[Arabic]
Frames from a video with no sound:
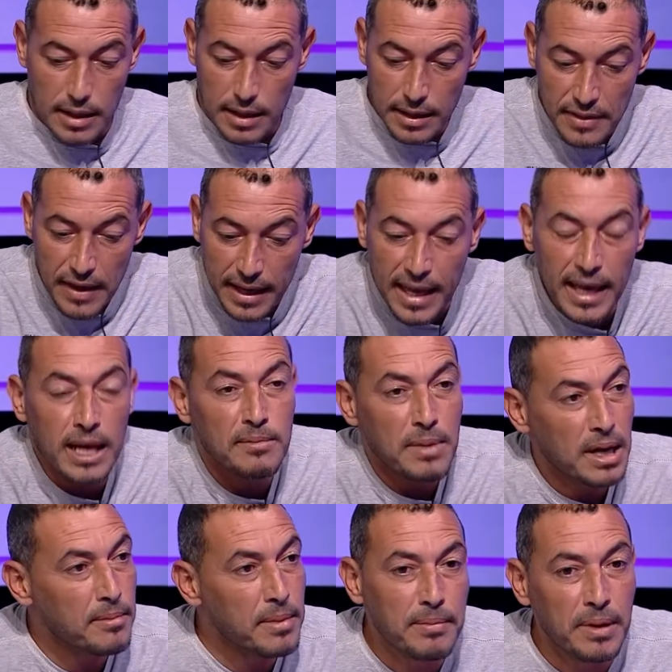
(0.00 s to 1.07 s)
اذا كان
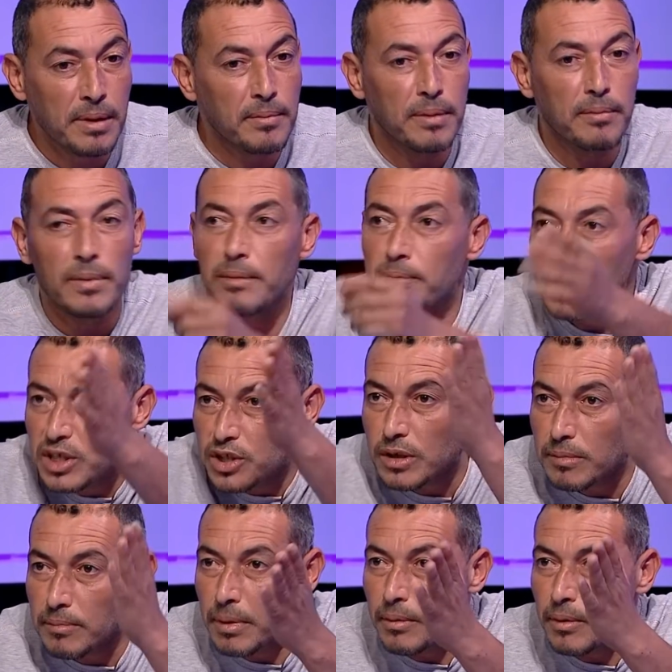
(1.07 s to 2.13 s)
ما ما ما, ما,
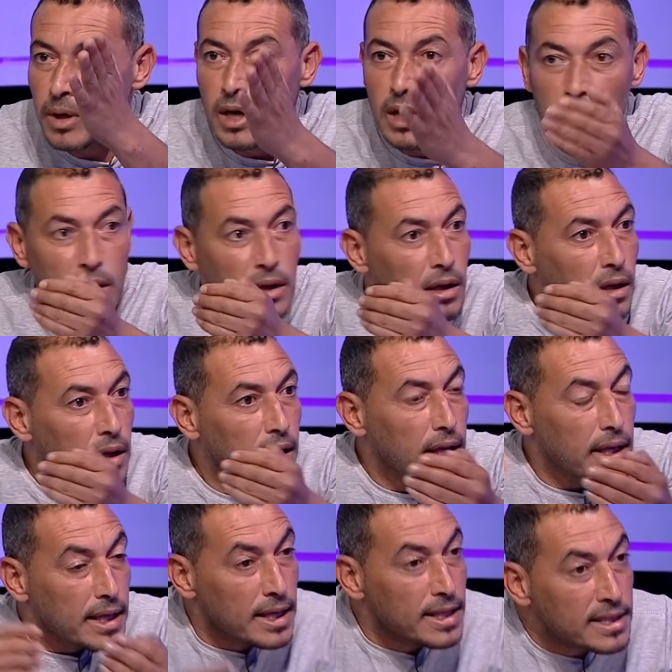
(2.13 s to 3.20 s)
ما ما
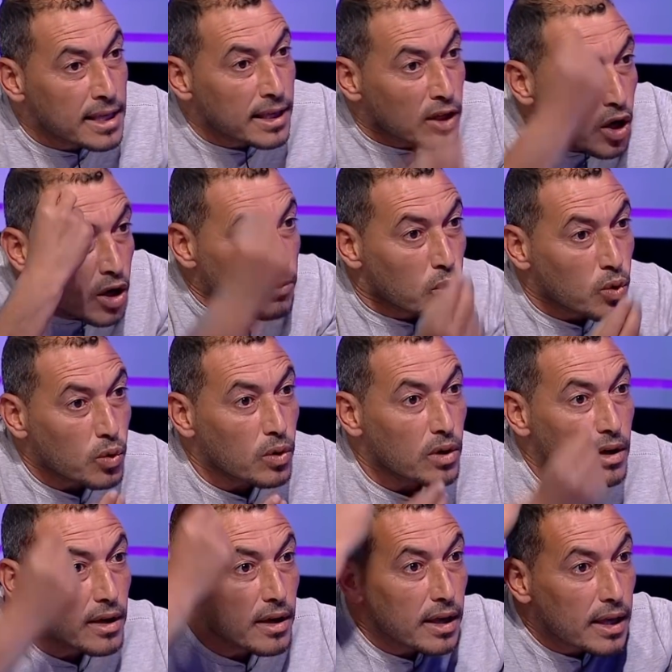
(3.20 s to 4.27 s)
انسان عمره
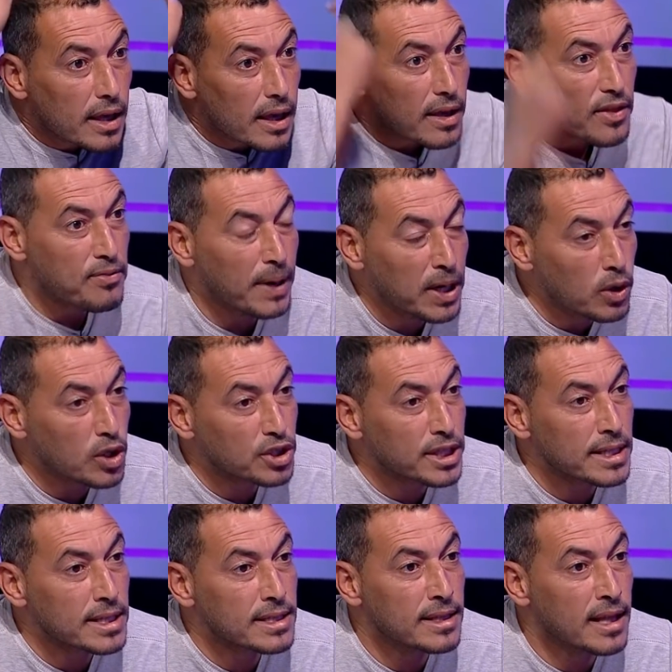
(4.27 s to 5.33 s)

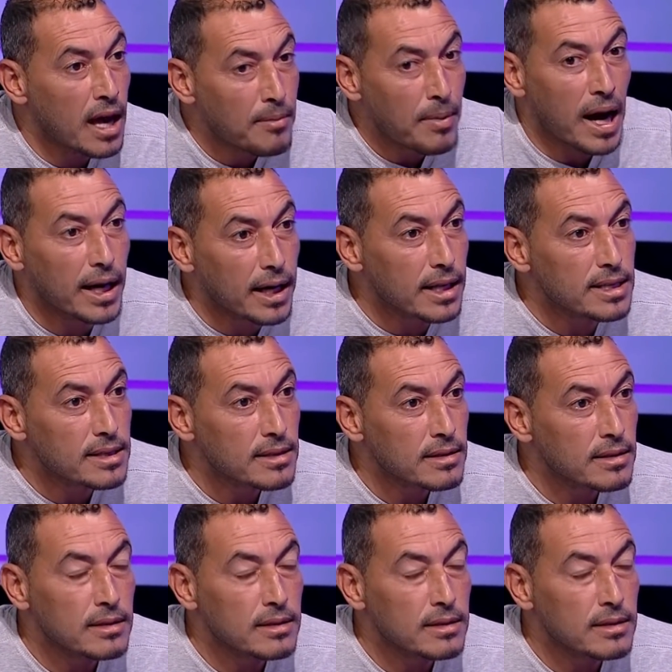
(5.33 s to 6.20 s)
28 سنه معرس